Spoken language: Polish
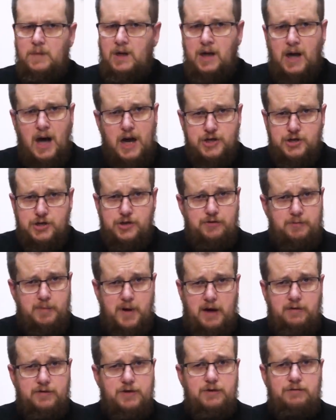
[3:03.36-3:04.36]
Każdy
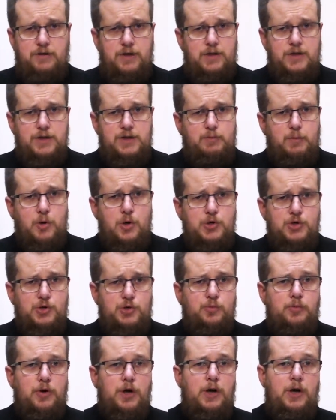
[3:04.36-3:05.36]
wprawdzie w inny
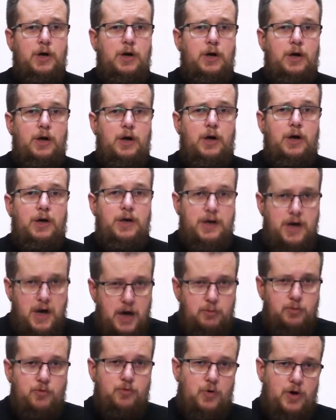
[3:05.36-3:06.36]
sposób,
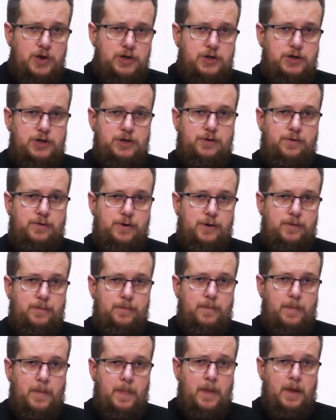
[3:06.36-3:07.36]
jemu właściwy.
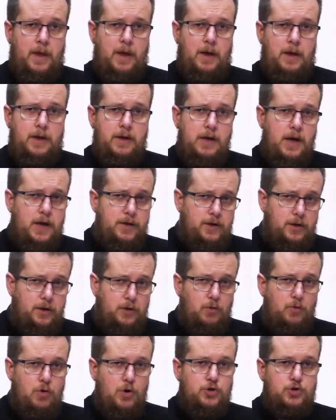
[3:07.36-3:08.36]

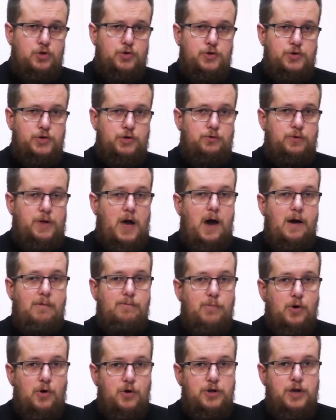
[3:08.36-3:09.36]
Jeden głosząc ją na
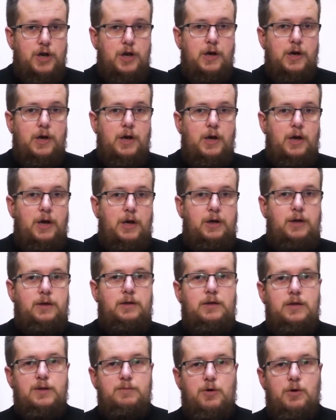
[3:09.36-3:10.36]
ambonie,
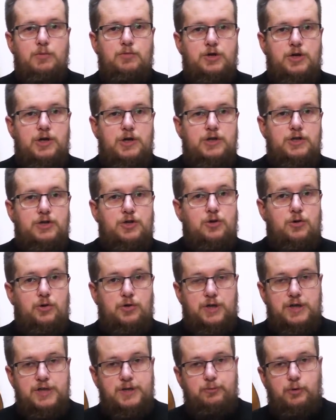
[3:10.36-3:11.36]
inny poprzez
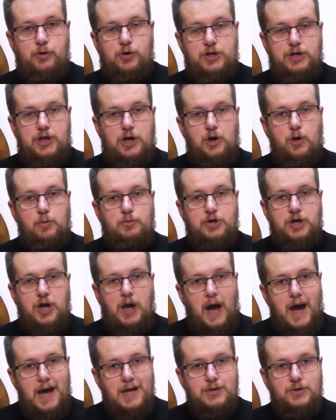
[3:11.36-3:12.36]
środki społecznego
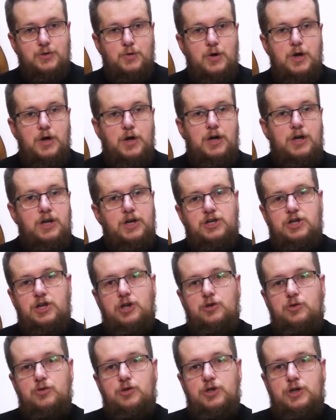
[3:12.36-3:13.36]
przekazu, jeszcze
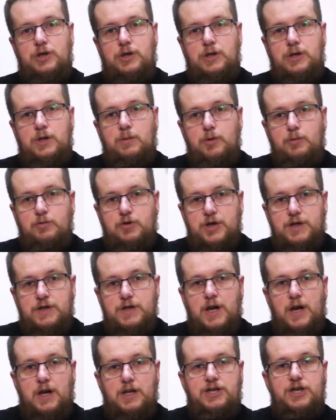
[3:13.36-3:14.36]
ktoś inny
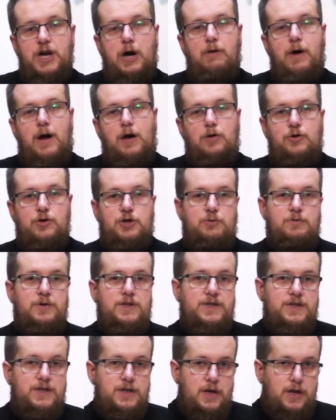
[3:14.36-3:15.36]
poprzez działalność
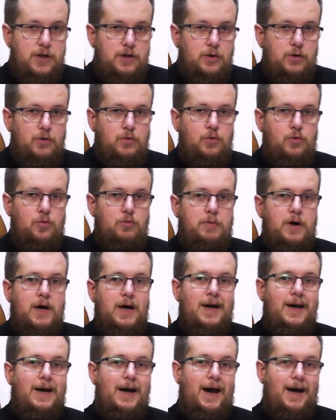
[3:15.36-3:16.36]
misyjną lub
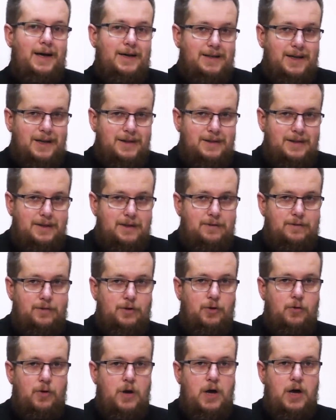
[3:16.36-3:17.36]

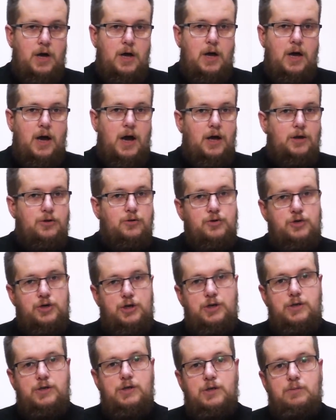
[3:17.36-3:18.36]
charytatywną, a ktoś
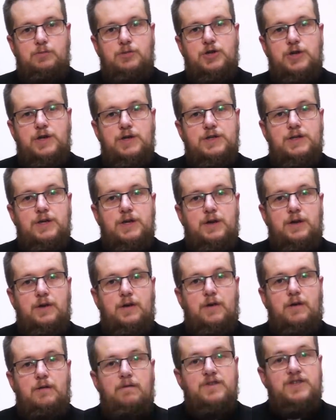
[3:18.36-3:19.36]
inny przez
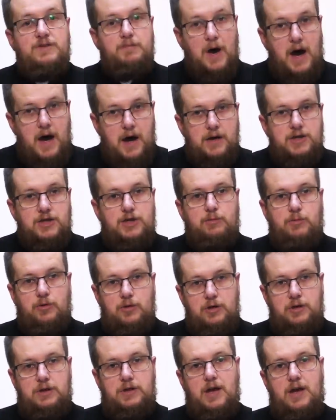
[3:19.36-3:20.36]
wsparcie
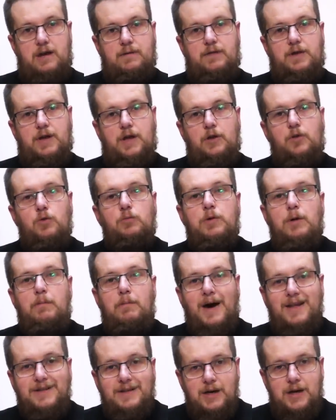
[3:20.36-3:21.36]
modlitewne lub
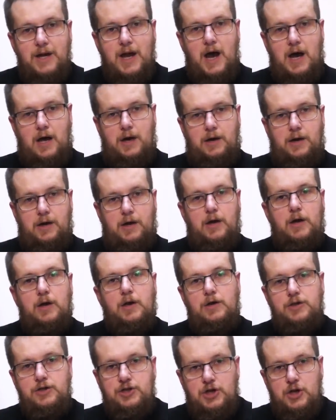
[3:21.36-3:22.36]
materialne
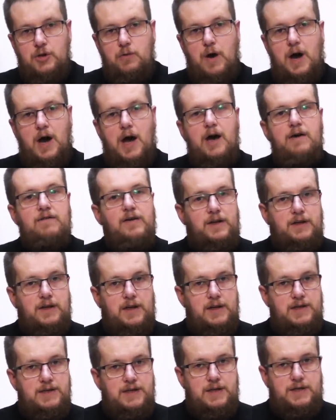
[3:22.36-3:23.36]
dzieła
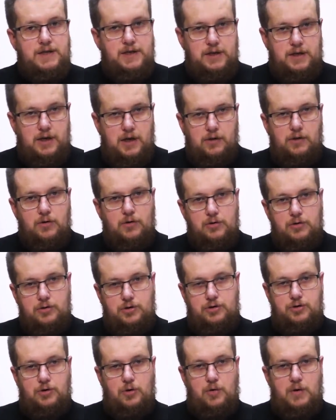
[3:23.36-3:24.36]
ewangelizacyjnego
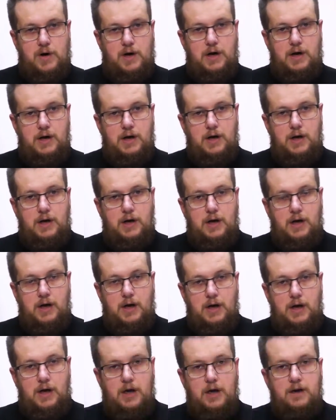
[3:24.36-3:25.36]
Kościoła.
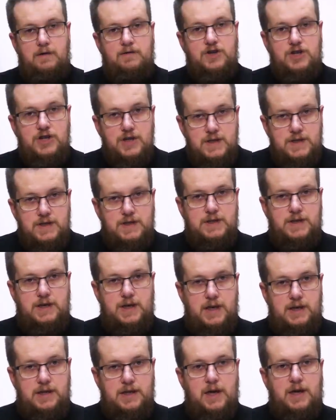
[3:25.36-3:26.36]
Wszyscy
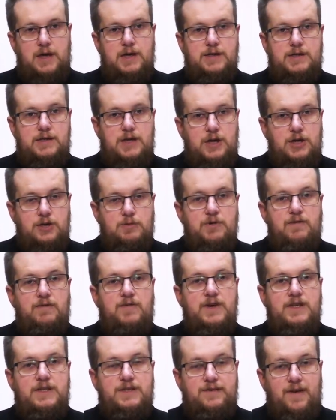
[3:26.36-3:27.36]
jednak jesteśmy
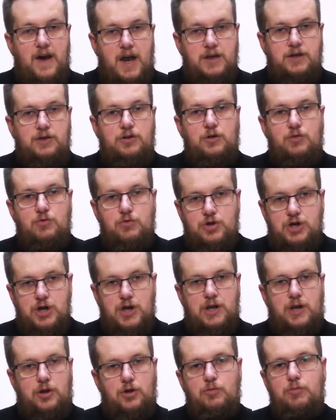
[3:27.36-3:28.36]
wezwani do
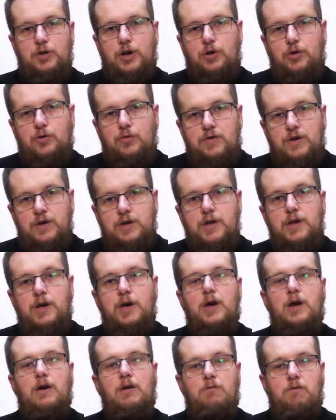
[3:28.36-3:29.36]
głoszenia dobrej nowiny
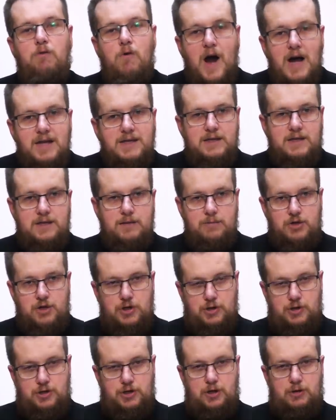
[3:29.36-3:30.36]
własnym
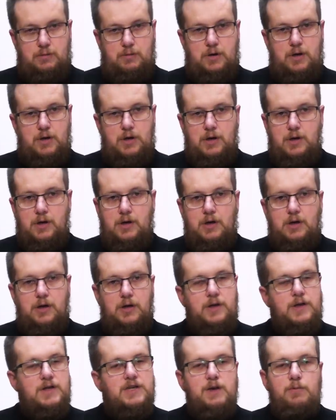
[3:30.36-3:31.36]
życiem.
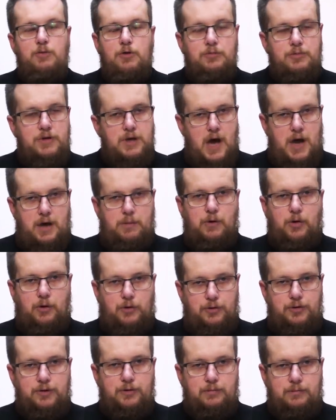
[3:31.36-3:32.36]
Nie zapominajmy
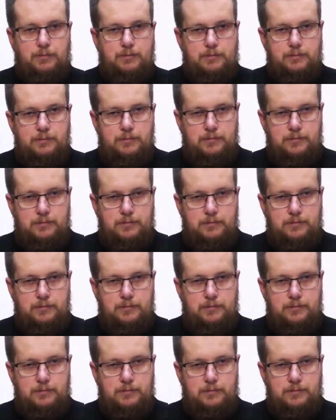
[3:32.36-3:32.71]
o tym.